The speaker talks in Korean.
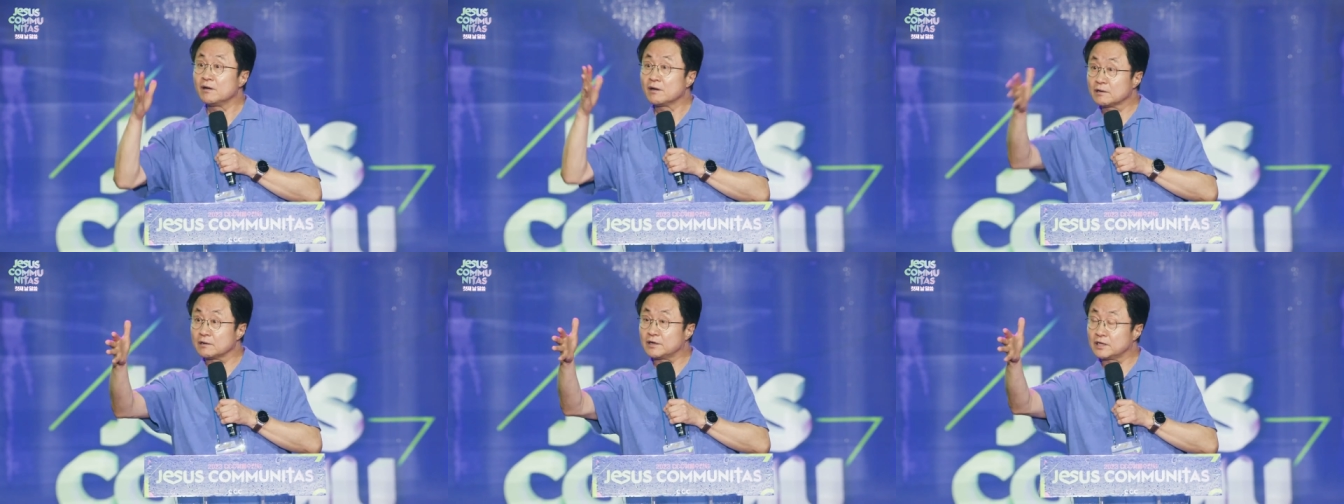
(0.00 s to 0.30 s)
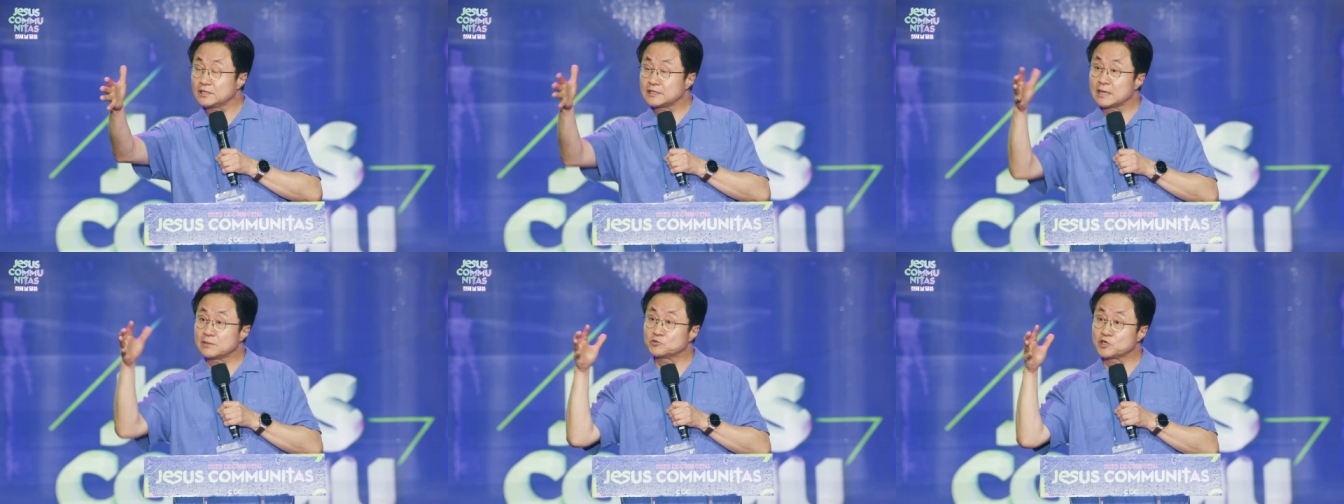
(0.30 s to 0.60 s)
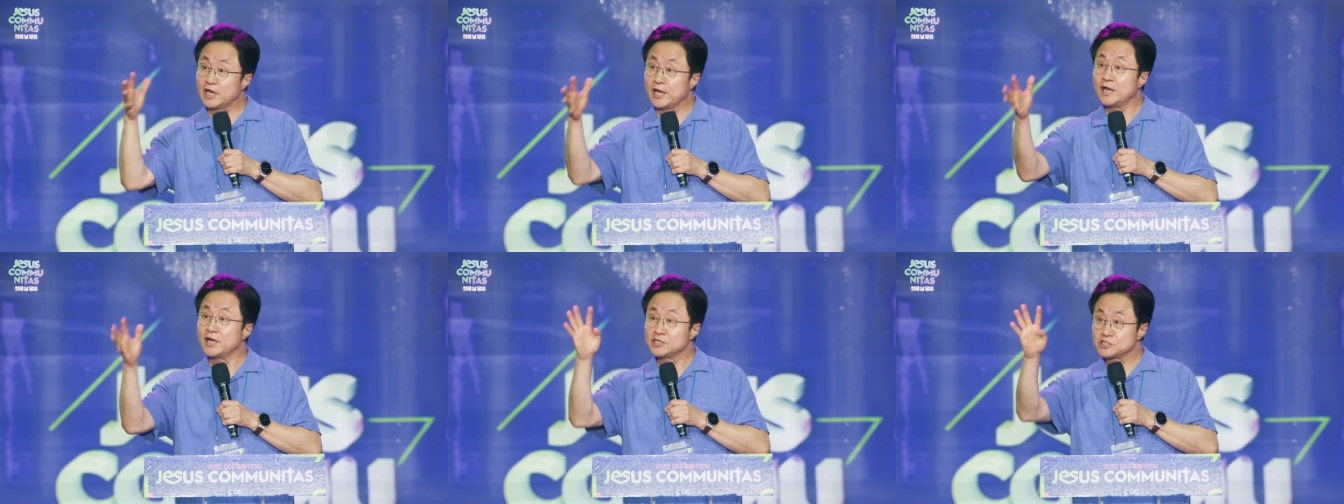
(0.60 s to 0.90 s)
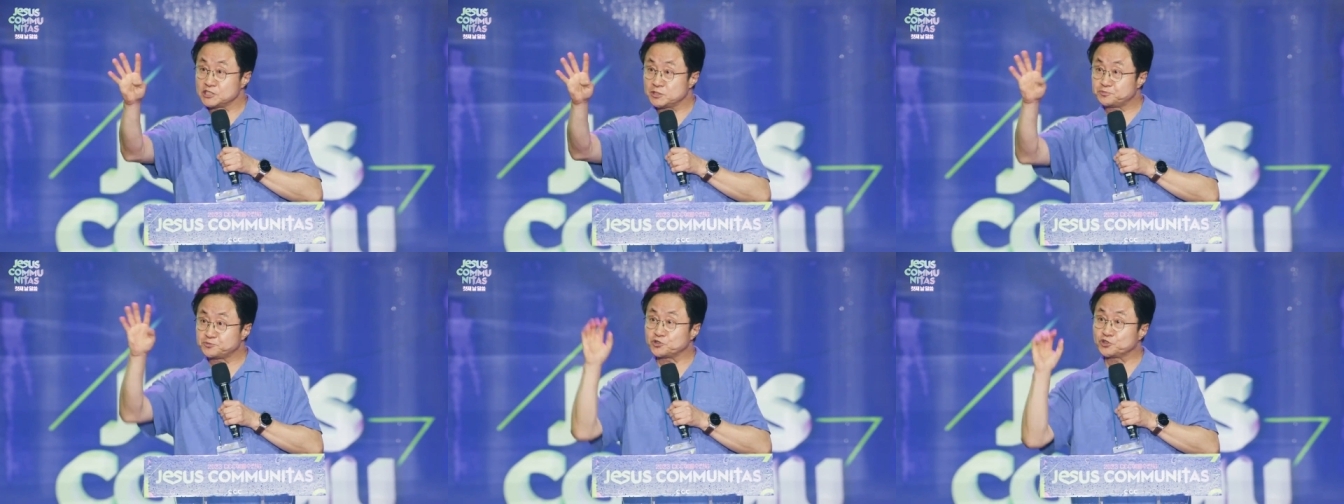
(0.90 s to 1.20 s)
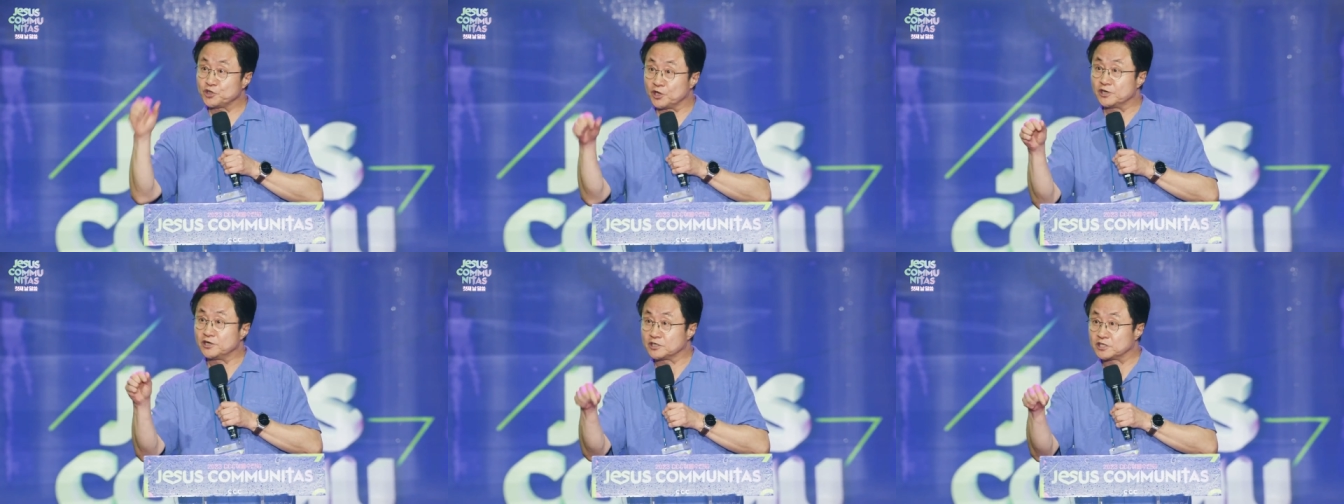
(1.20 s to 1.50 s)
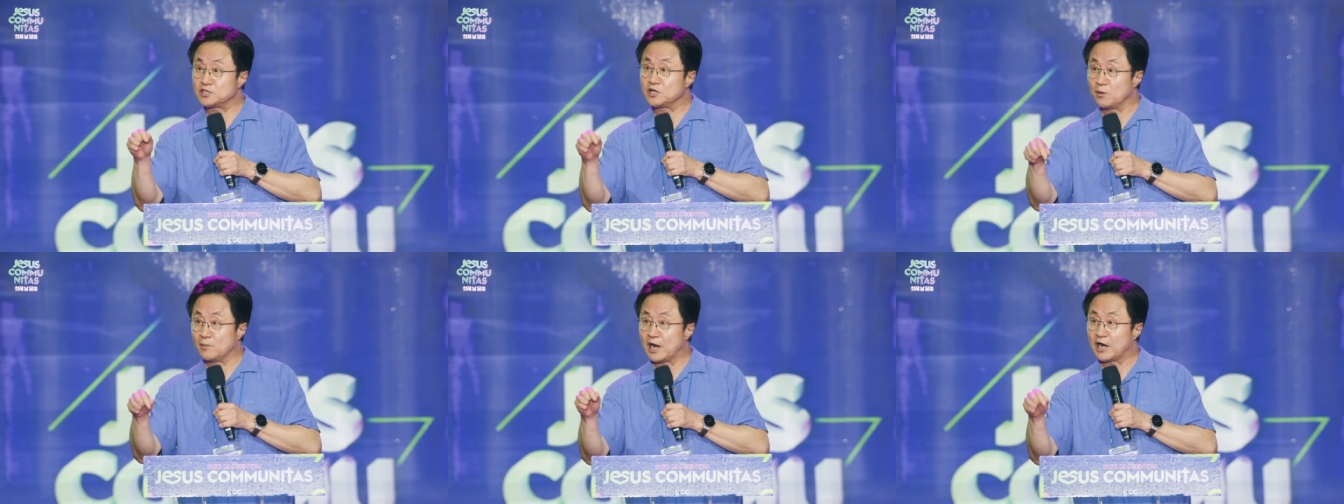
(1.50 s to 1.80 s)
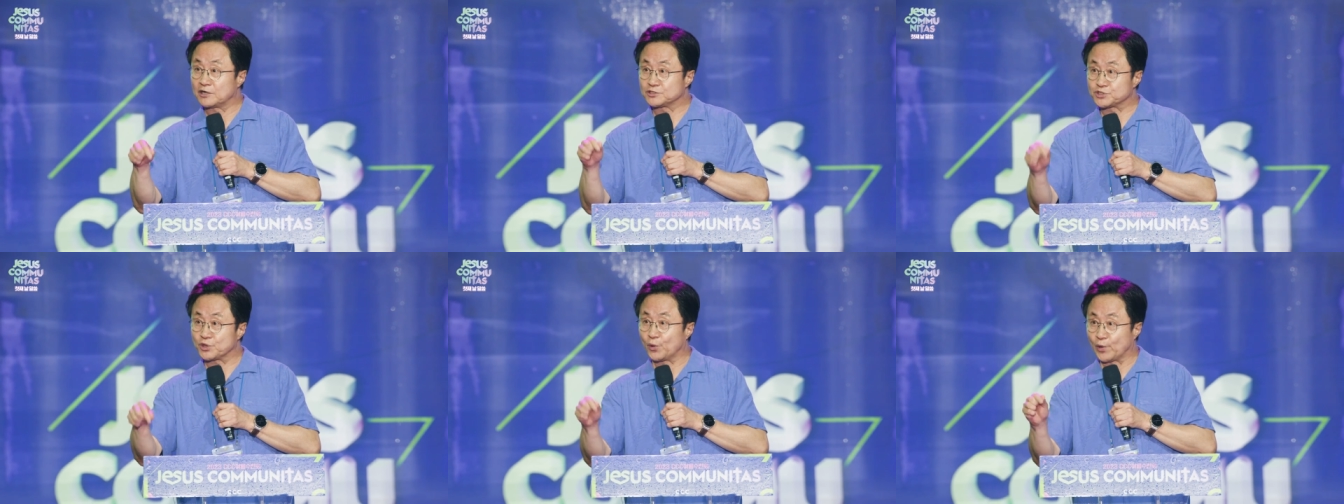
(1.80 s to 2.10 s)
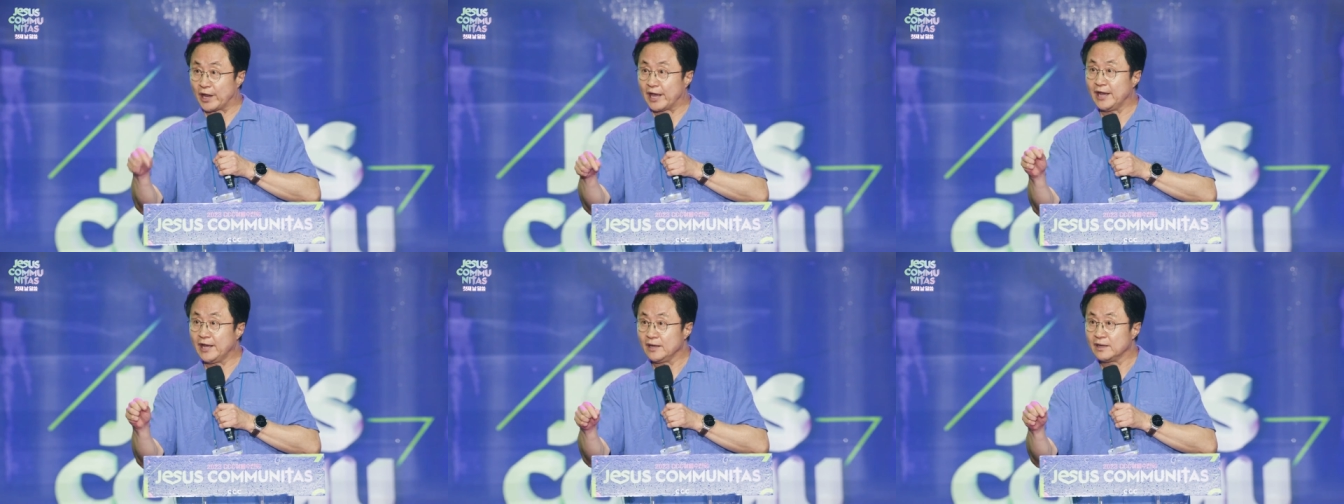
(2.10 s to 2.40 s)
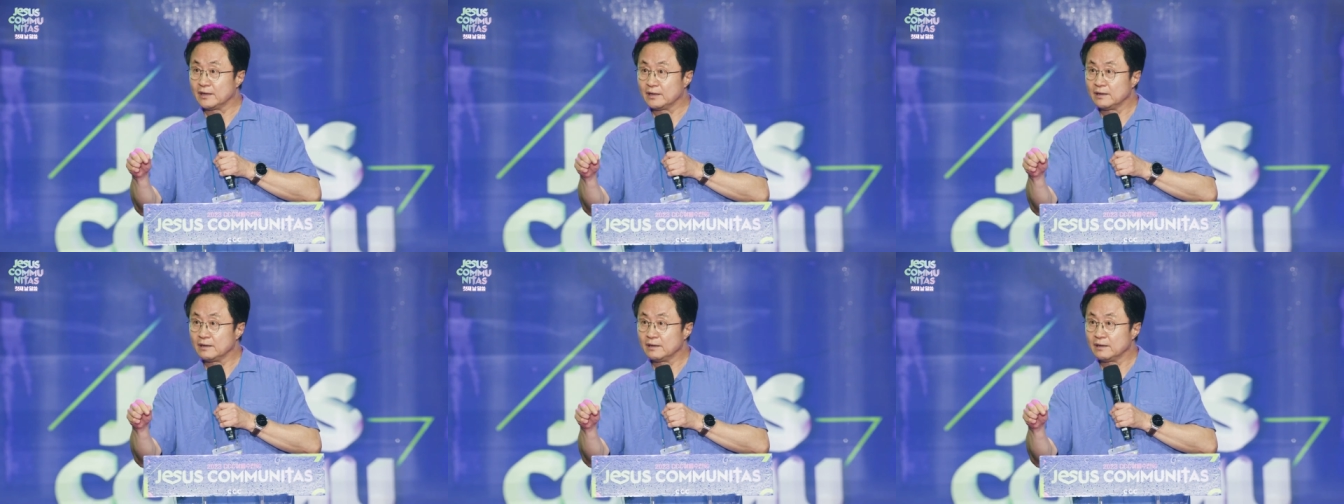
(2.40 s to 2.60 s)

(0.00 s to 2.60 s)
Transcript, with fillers: 그렇기 때문에 십 주년을 기념한 거죠, 올해.